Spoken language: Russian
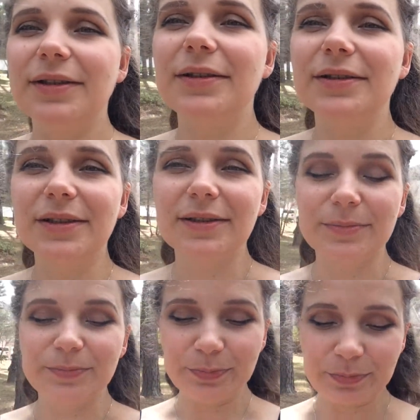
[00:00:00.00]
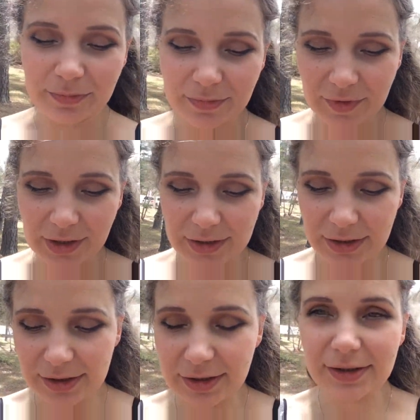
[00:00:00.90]
это
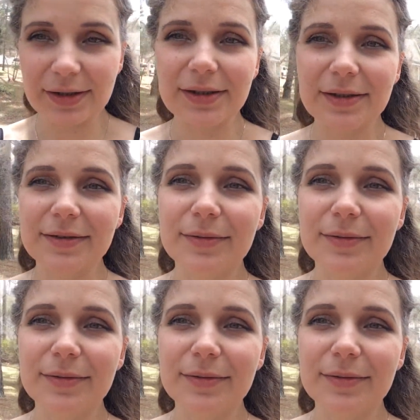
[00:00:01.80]
одни из